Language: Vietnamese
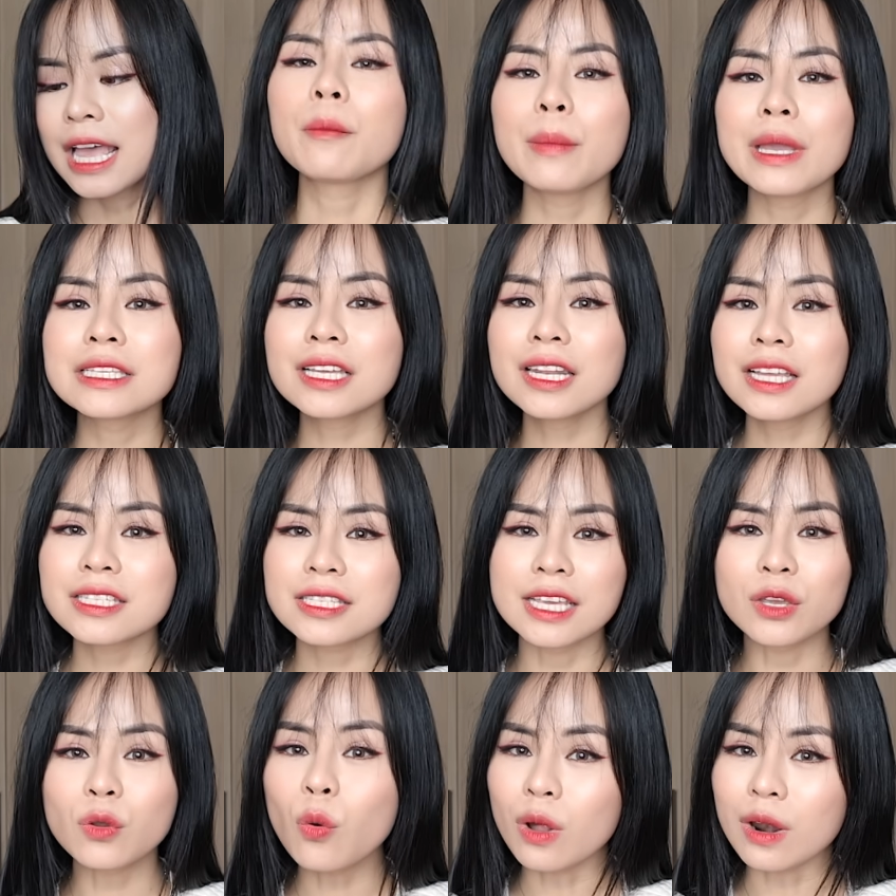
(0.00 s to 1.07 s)
Mình rất là
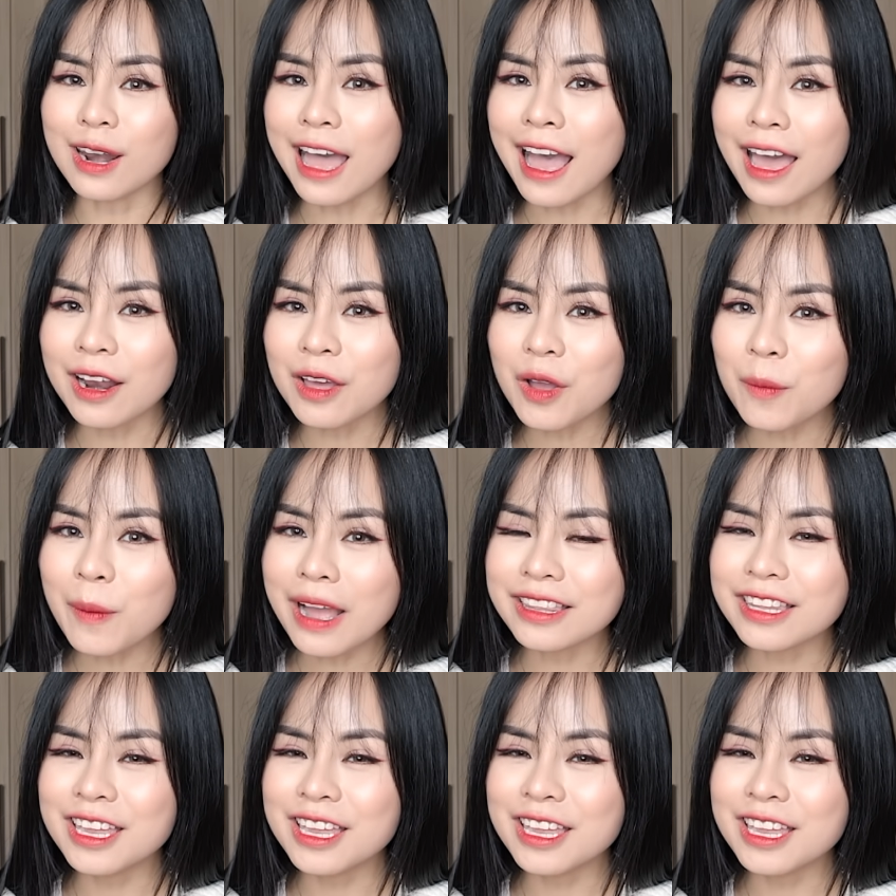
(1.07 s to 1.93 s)
xính của lạ đó các bạn,